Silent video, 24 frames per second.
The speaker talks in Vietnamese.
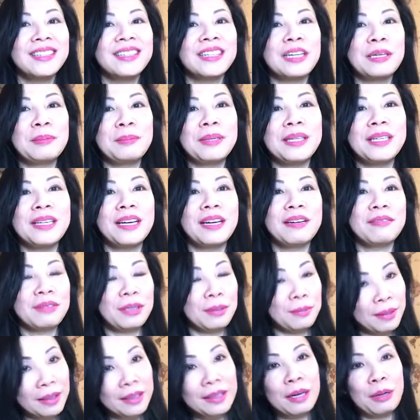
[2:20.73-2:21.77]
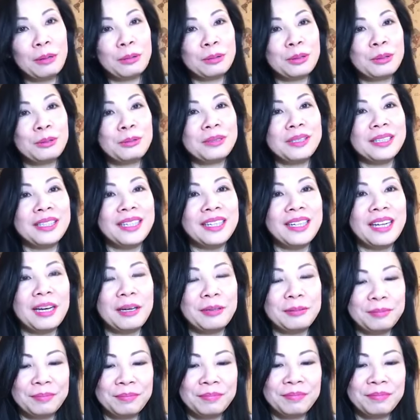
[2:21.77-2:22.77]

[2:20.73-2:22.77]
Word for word: thì bây giờ em phải bắt đầu tu như thế nào